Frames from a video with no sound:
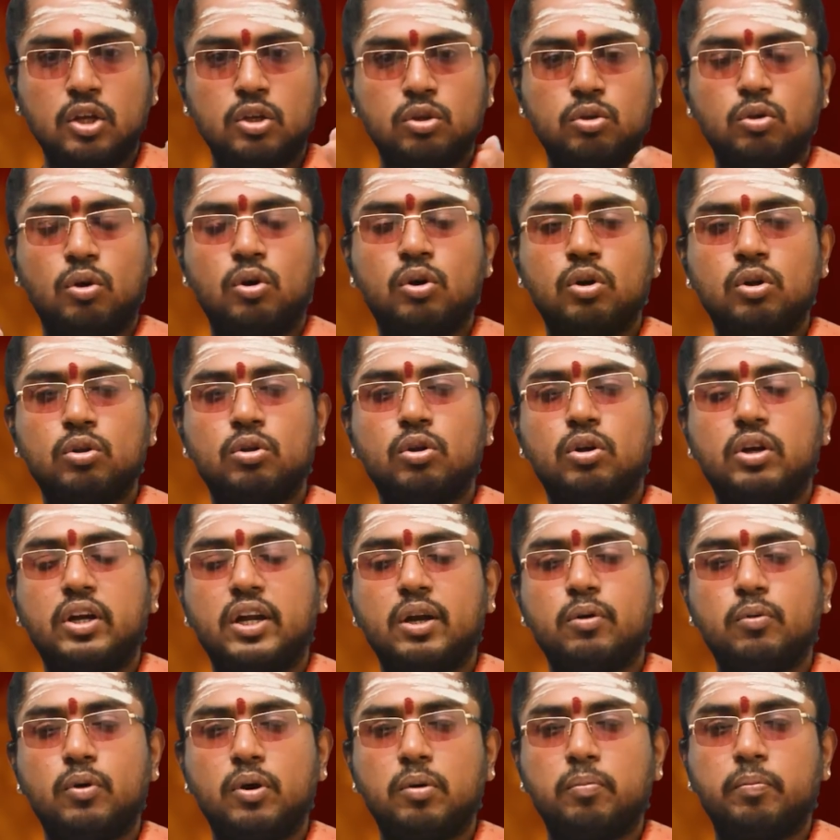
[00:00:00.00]
தொன்று
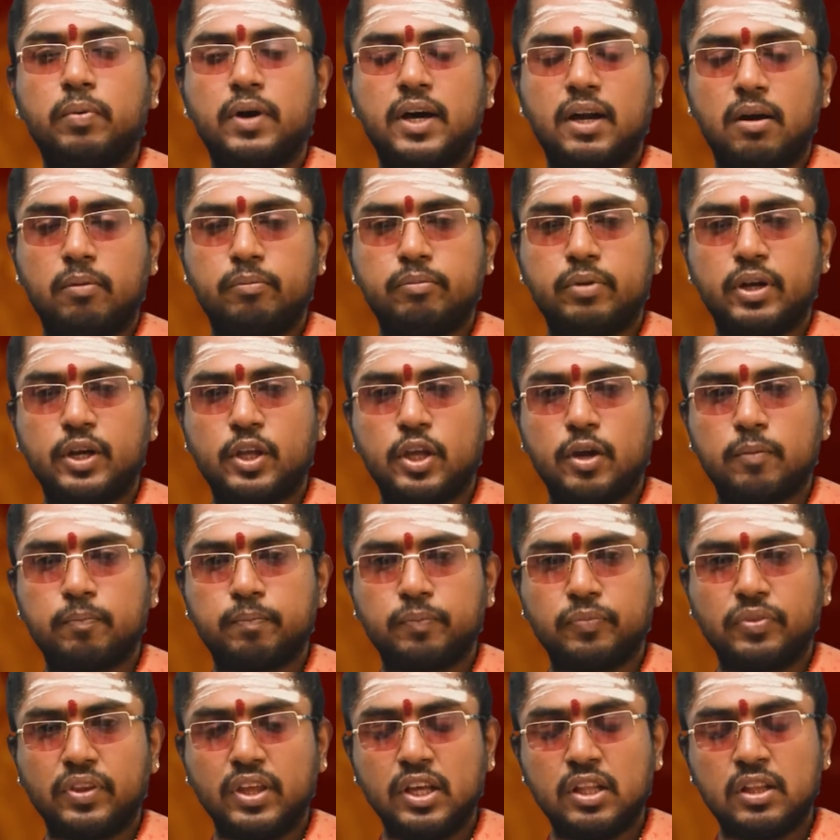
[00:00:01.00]
தொட்ட ஒரு பாரம்பரியம்
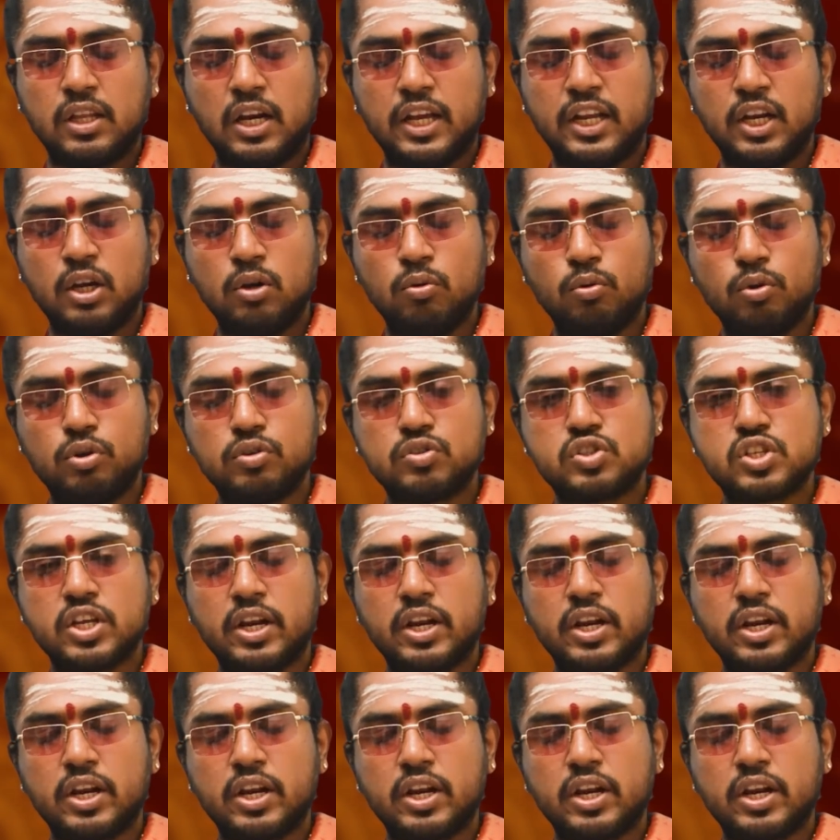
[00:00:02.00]
இதில் இன்னொரு